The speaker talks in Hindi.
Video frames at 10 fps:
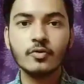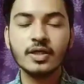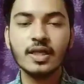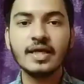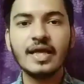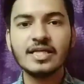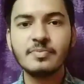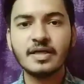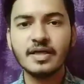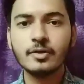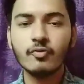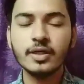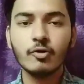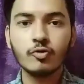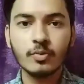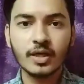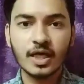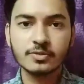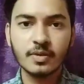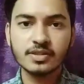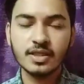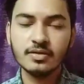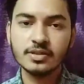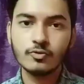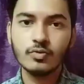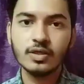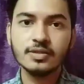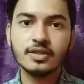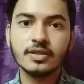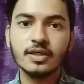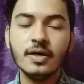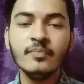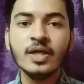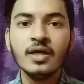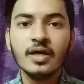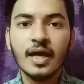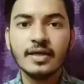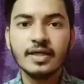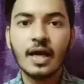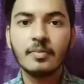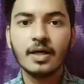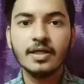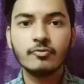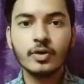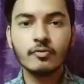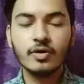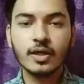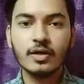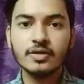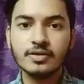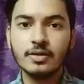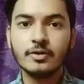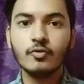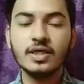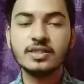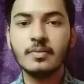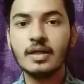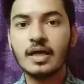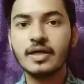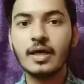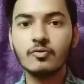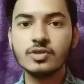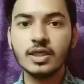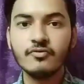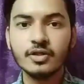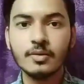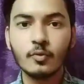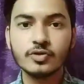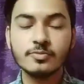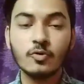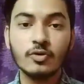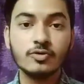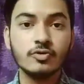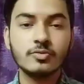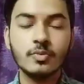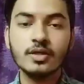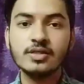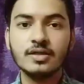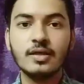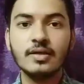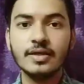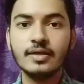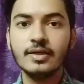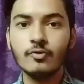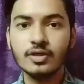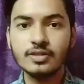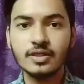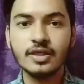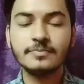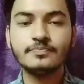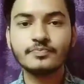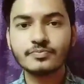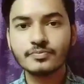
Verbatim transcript: को ठीक है लेकिन एक्सपेक्टेड है ट्वेंटी अक्टूबर के आसपास ये जरूर रिलीज कर देगा एनटीए आपका नीट ट्वेंटी का रिजल्ट क्योंकि इसके बाद आगे काउंसिलिंग के फर्दर प्रोसेस भी होने चाहिए इसमें ज़्यादा लेट नहीं होना चाहिए ठीक है